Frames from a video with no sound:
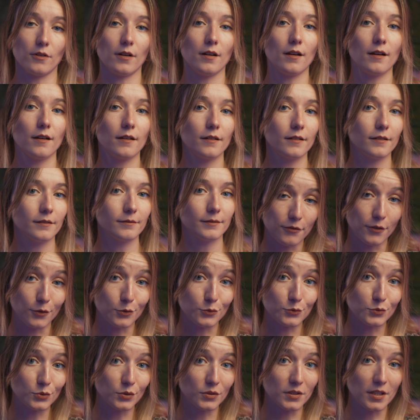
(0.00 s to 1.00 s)
voilà, hein, fin de
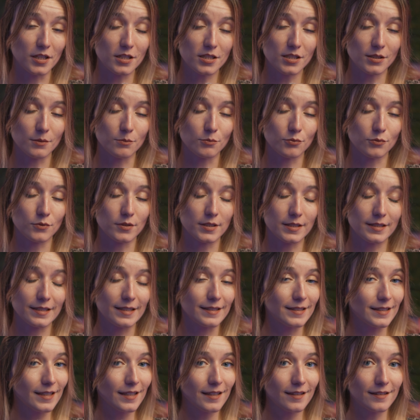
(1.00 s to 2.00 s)
tournage, puis
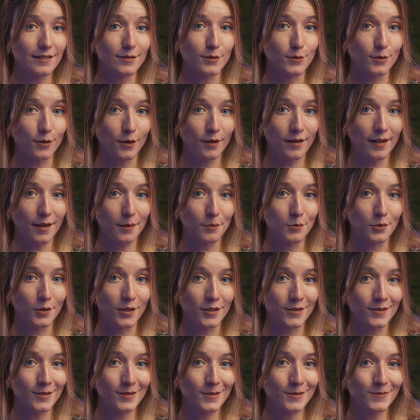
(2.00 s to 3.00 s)
c'était dans la
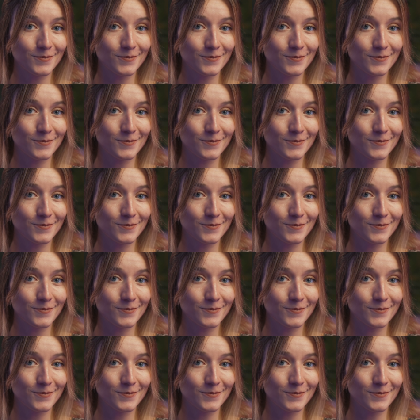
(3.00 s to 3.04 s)
boîte.